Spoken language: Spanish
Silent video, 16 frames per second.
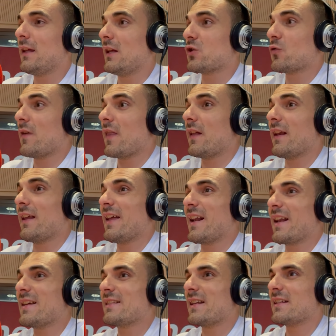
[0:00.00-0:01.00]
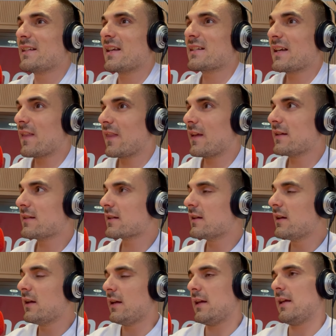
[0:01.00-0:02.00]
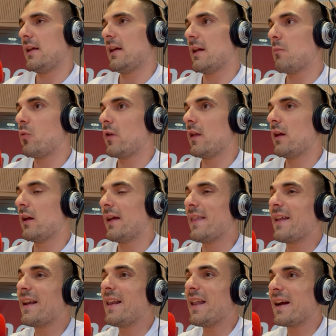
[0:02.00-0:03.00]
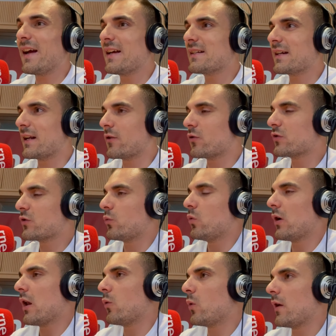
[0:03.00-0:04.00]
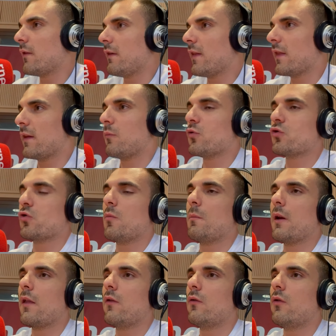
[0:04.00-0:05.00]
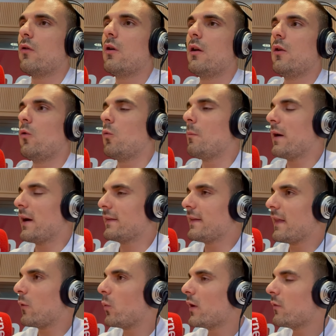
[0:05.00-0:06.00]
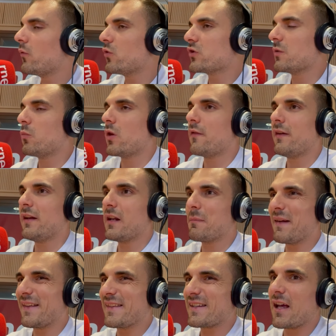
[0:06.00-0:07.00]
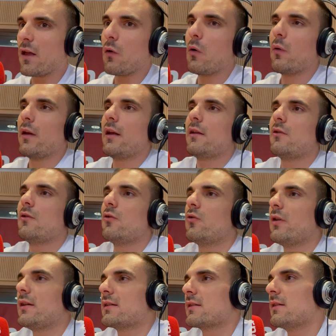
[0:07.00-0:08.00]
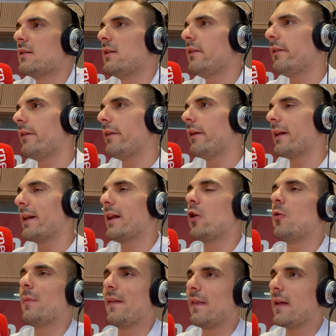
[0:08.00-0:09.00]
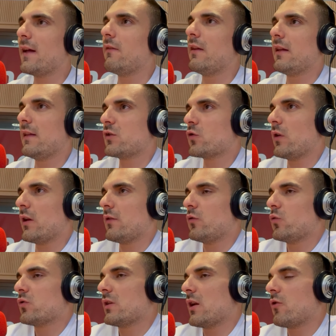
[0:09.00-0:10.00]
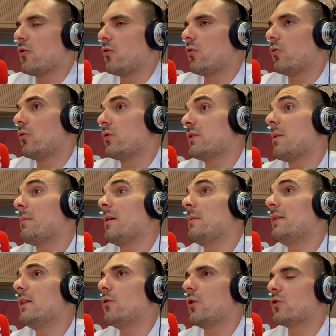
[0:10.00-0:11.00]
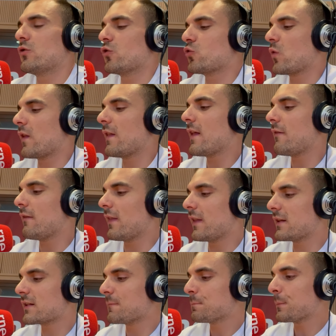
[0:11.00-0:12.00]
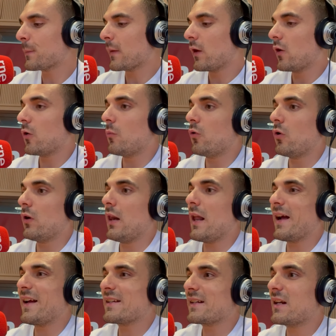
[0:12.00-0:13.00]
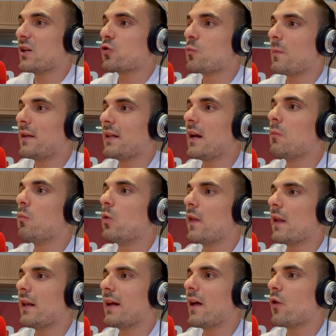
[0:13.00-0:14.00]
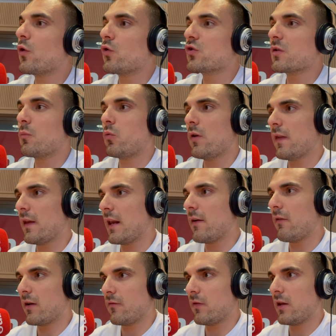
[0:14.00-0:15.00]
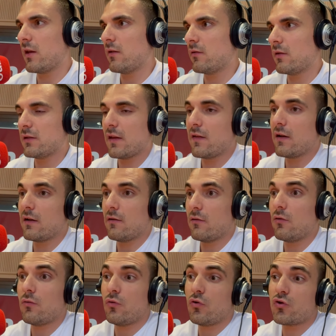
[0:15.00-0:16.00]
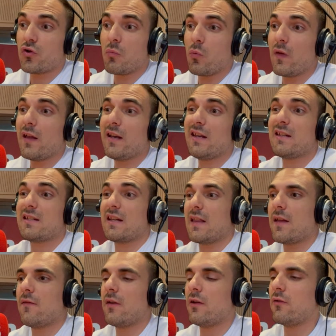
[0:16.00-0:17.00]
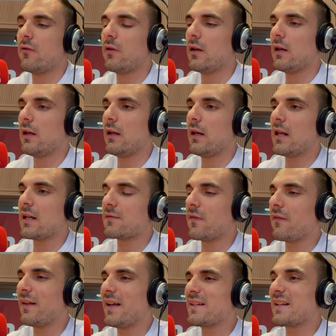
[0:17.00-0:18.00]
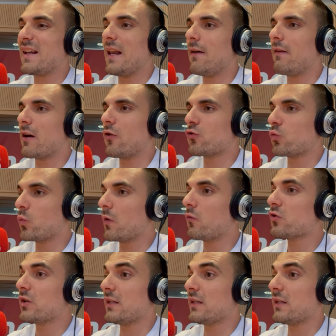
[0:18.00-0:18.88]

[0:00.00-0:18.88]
Eso va a hacer que arrastre esas heces eh, que, pueden quedar en la cáscara, ¿no? Seguro que alguna vez hemos comprado un paquete de huevos y puede venir manchado, aunque no es eh, recomendable y de hecho la industria no, está permitido que esto suceda. A veces, como la cáscara es un material muy delicado, no se puede lavar bien. Es decir, no, no se puede ni se debe, En, las fábricas lavar los huevos